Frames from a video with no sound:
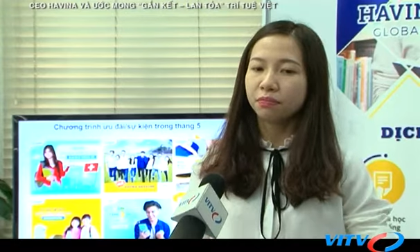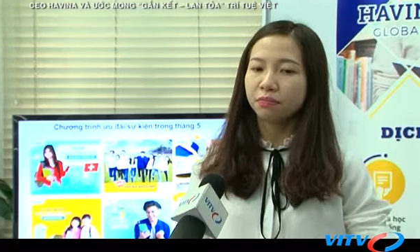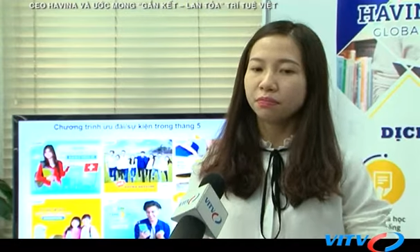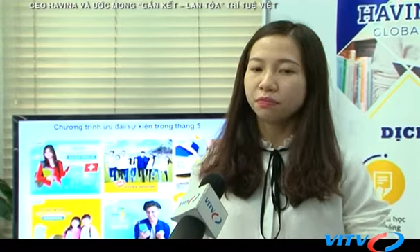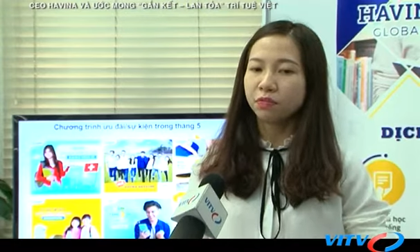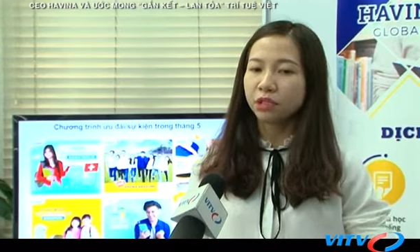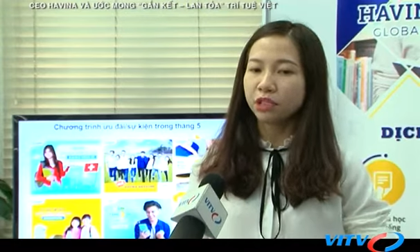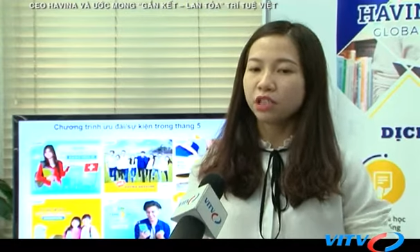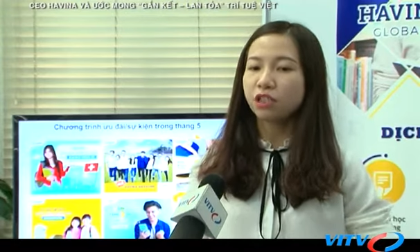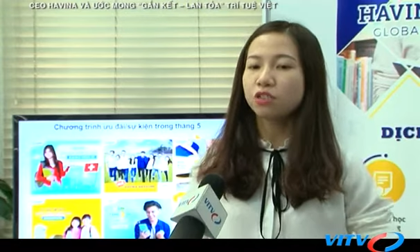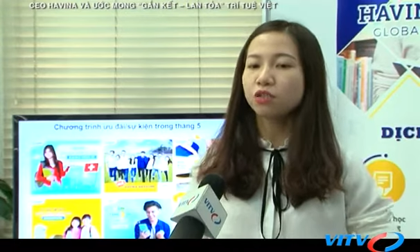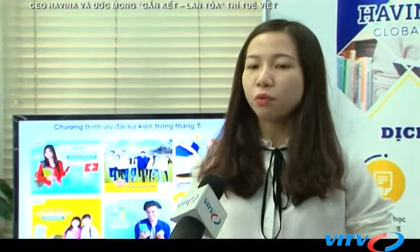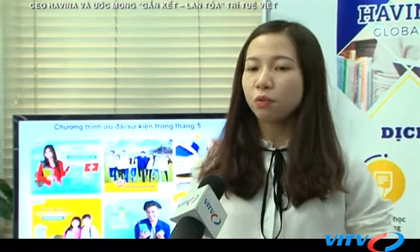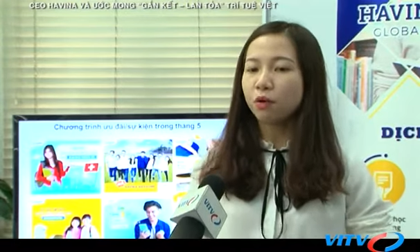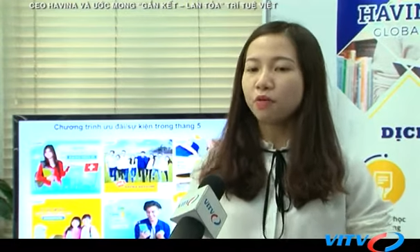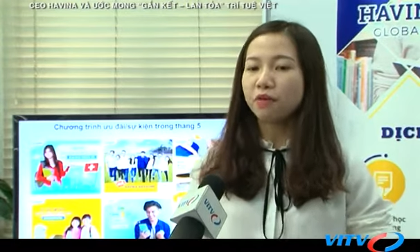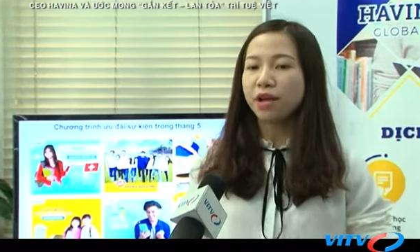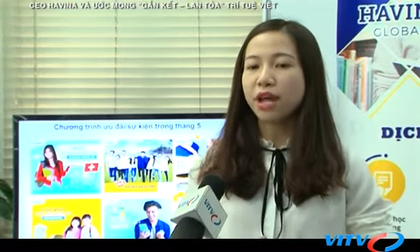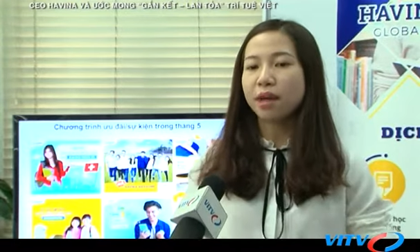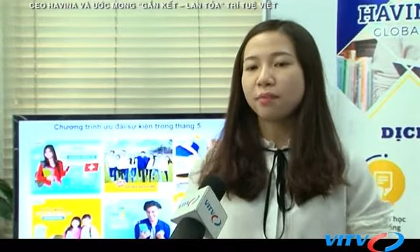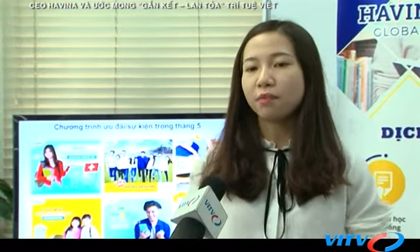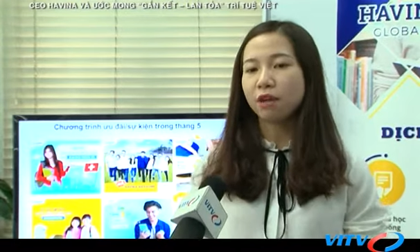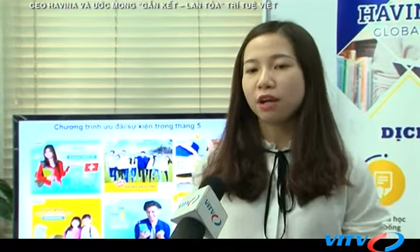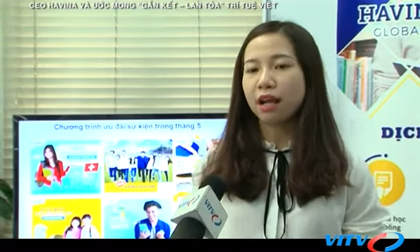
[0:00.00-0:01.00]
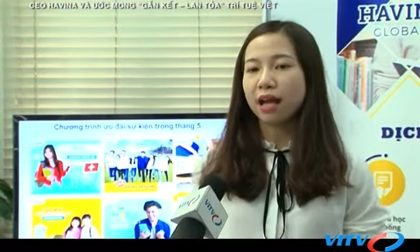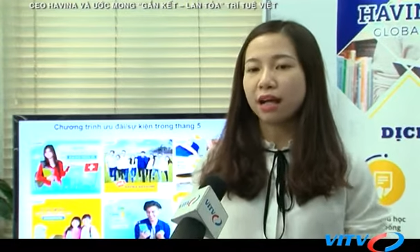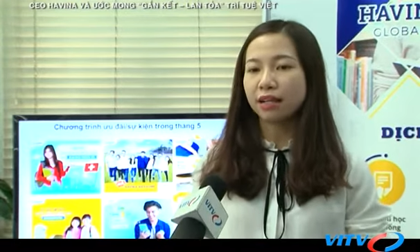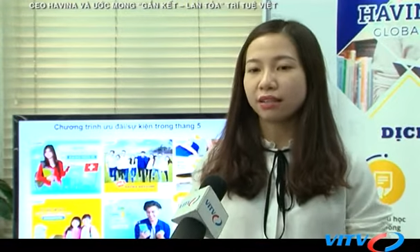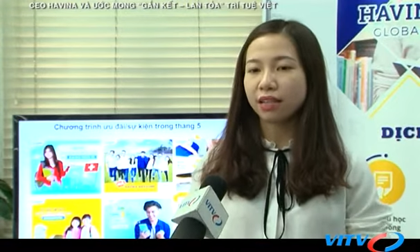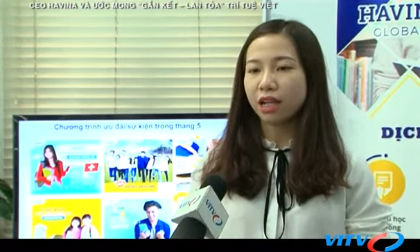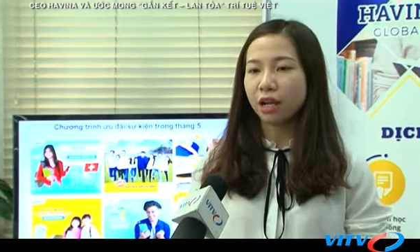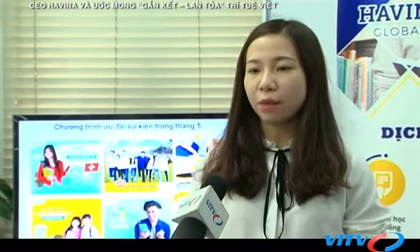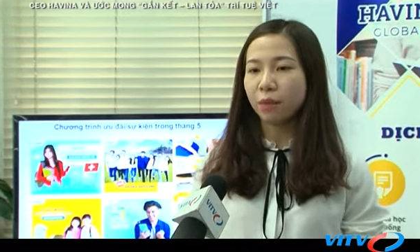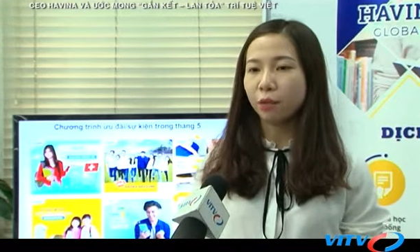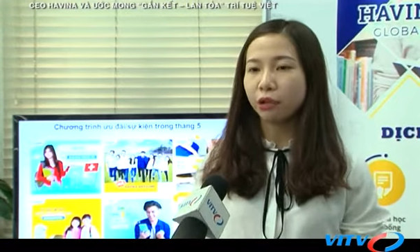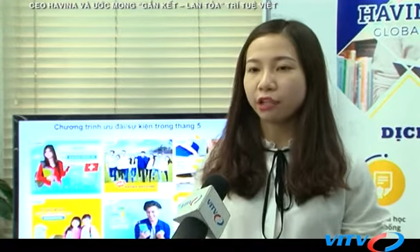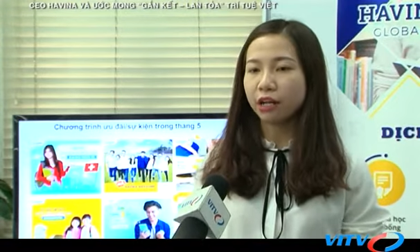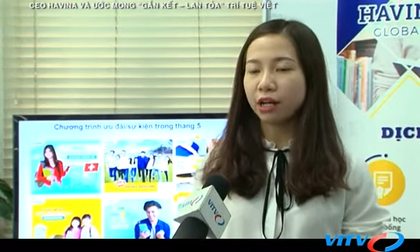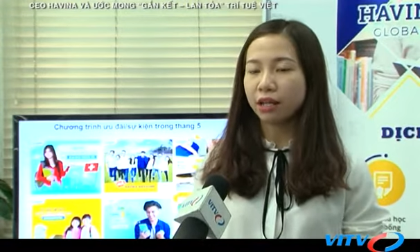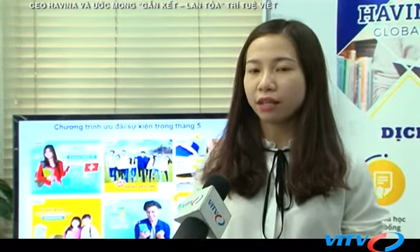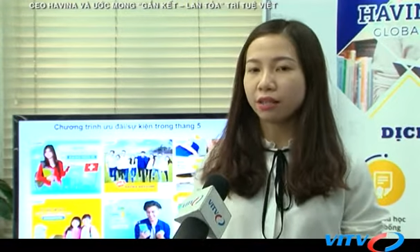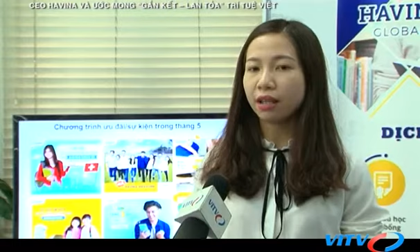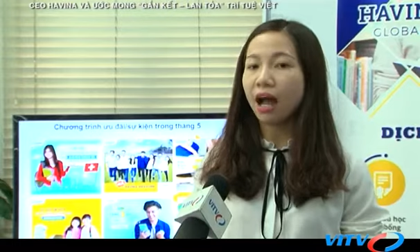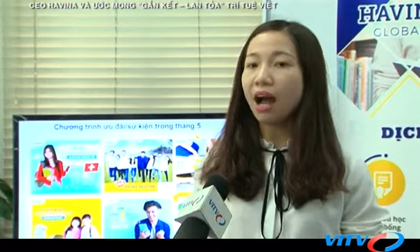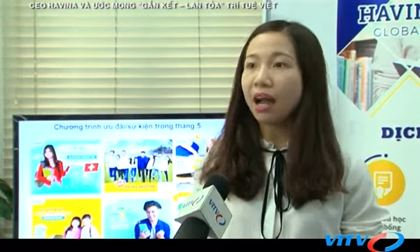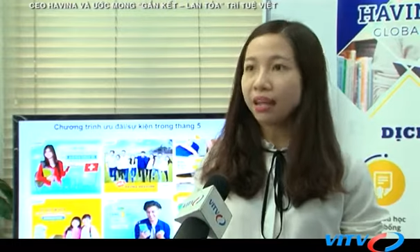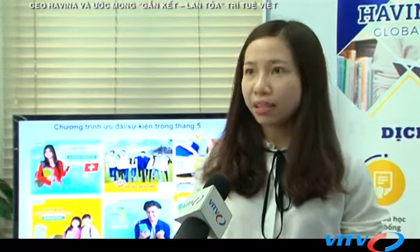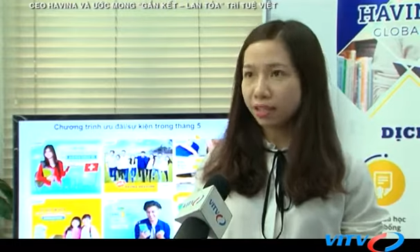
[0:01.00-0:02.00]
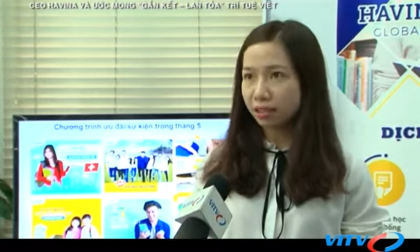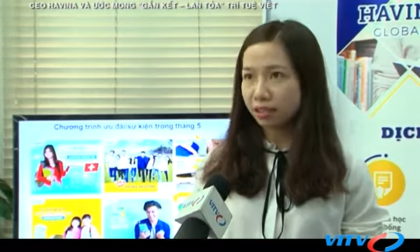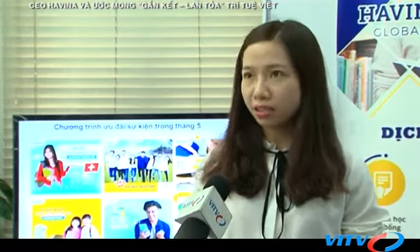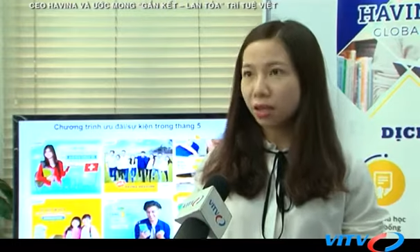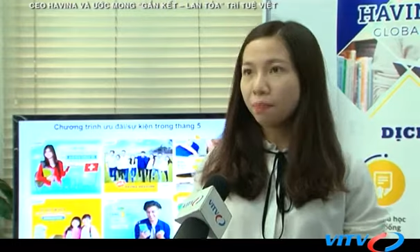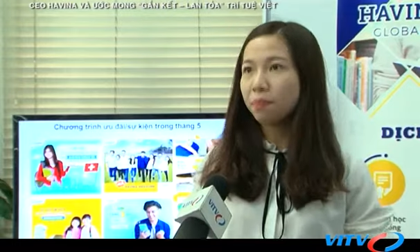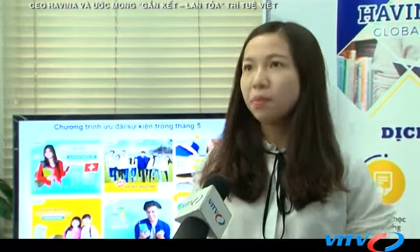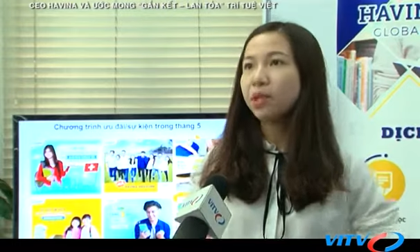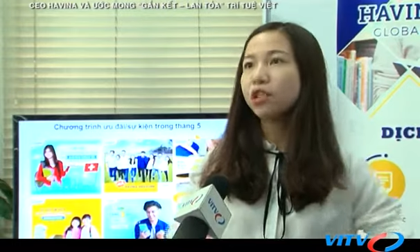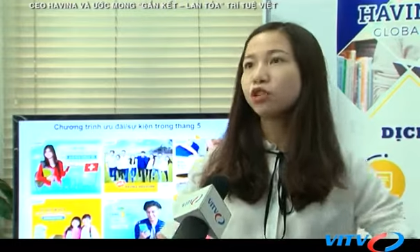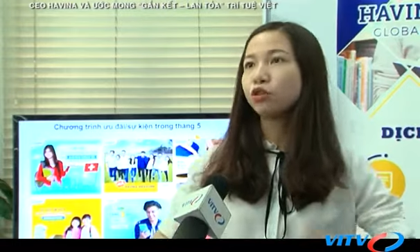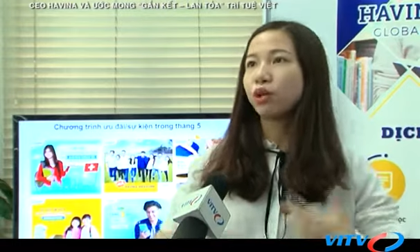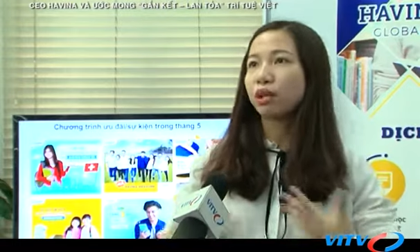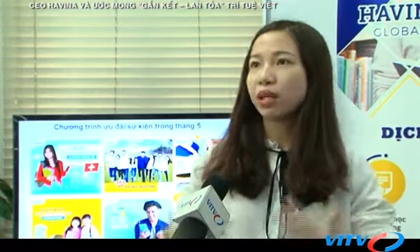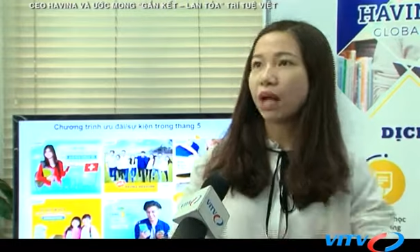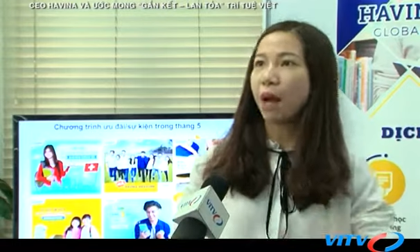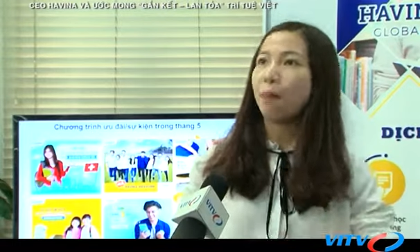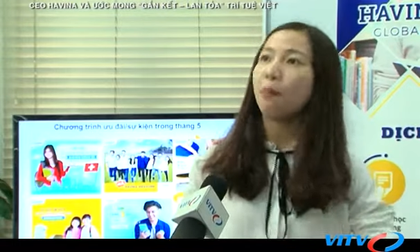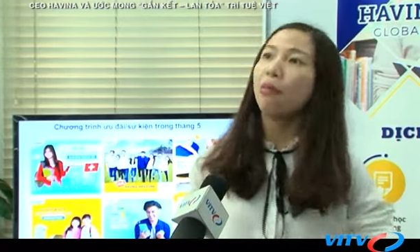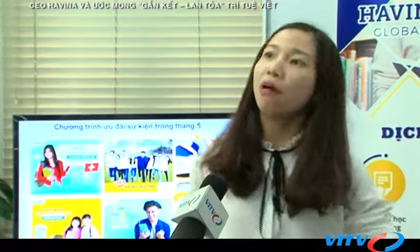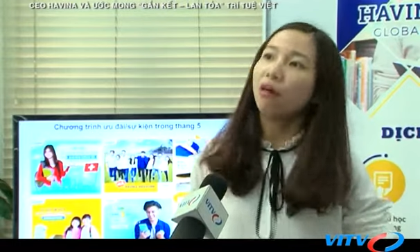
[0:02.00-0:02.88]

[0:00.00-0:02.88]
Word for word: với thầy Dũng đối với em đó là thầy là một người thầy rất biết truyền cảm